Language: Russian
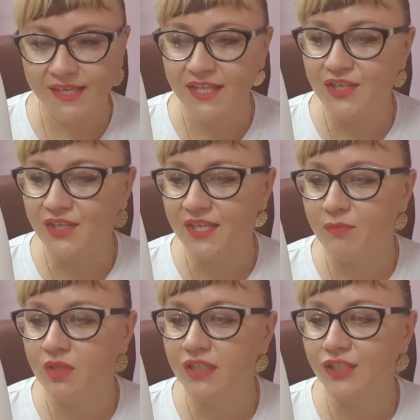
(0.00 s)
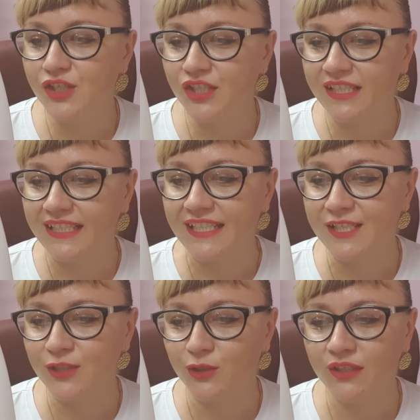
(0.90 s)
я не химик, жирных
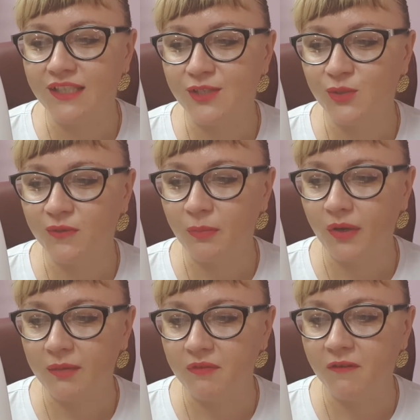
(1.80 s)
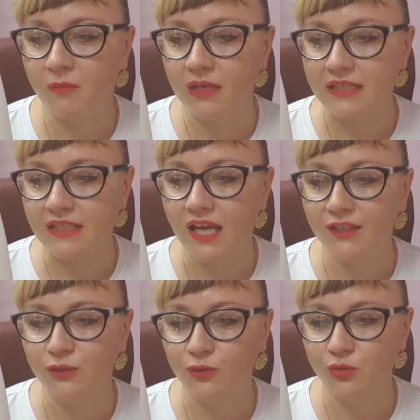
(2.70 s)
кислот на основе пальмового масла,
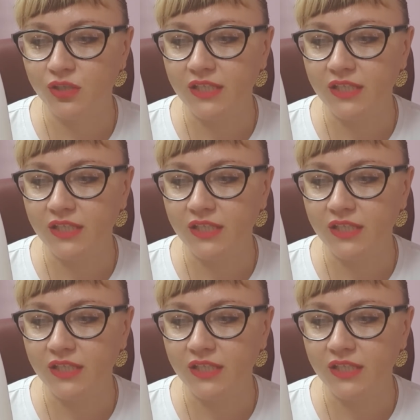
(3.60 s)
отдушка,